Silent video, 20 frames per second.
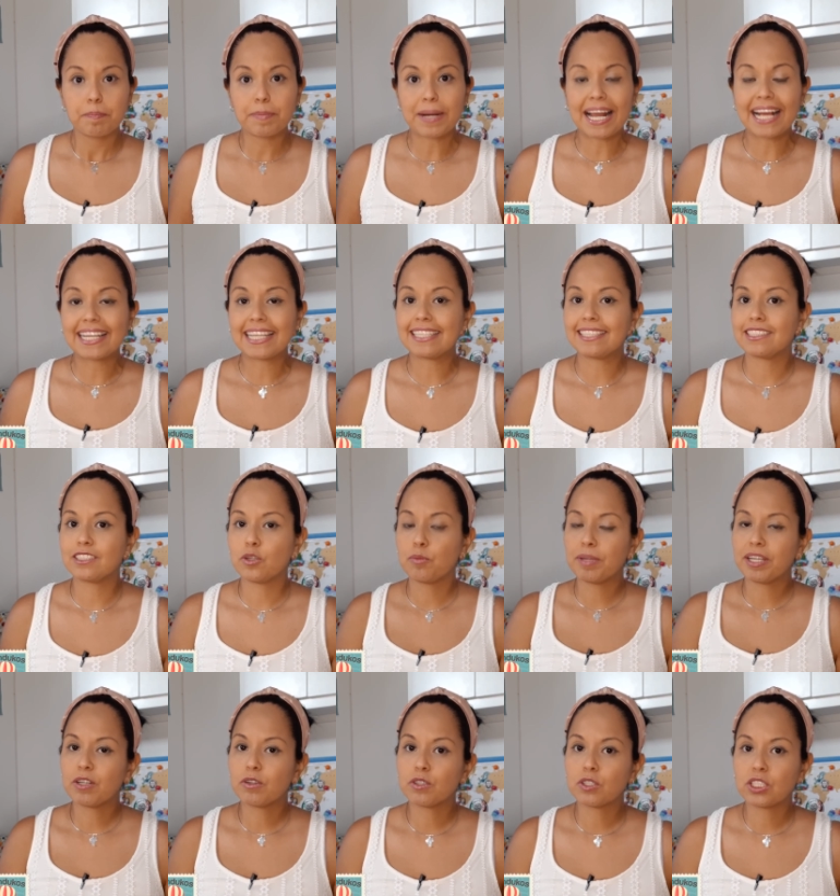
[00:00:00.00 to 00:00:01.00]
Para quienes no
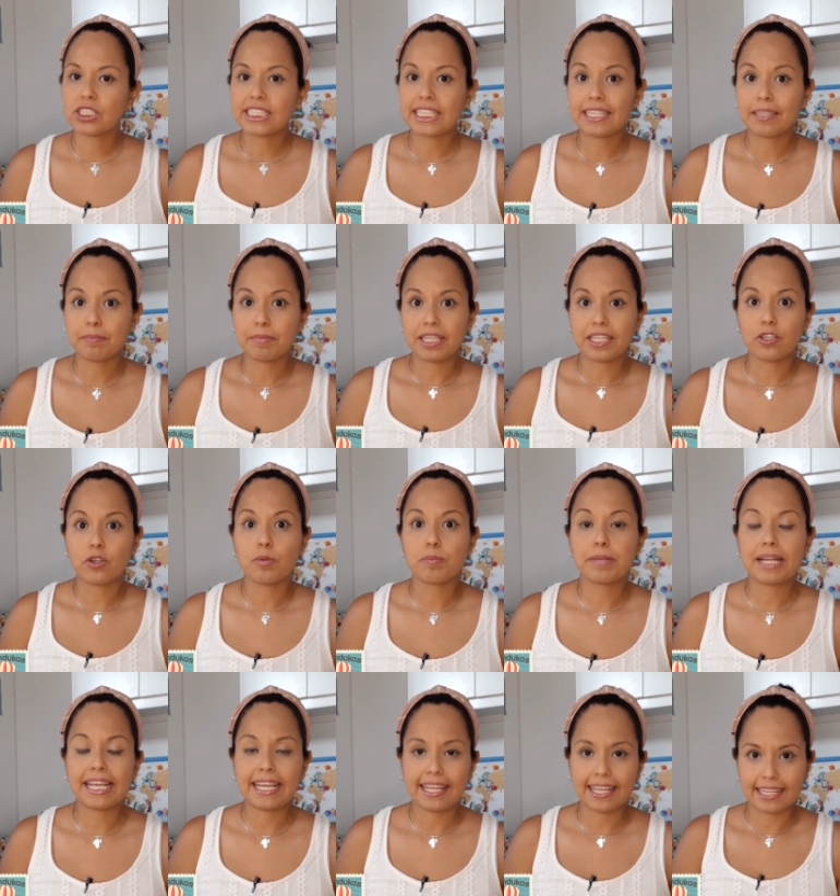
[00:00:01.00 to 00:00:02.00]
me conocen, mi
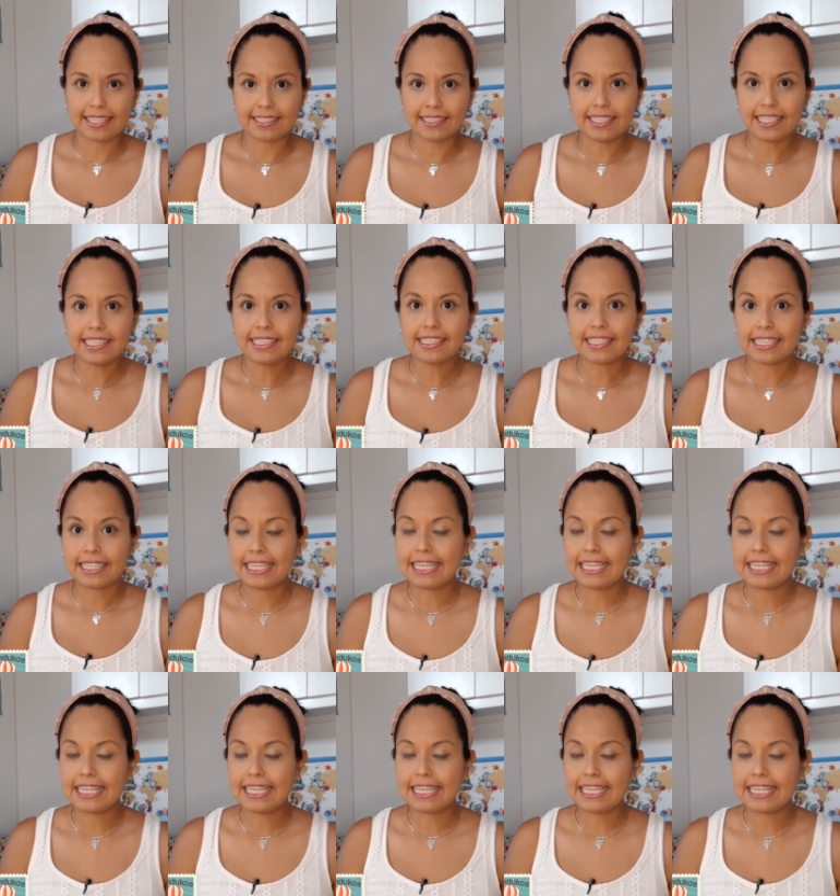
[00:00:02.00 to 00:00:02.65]
nombre es Liz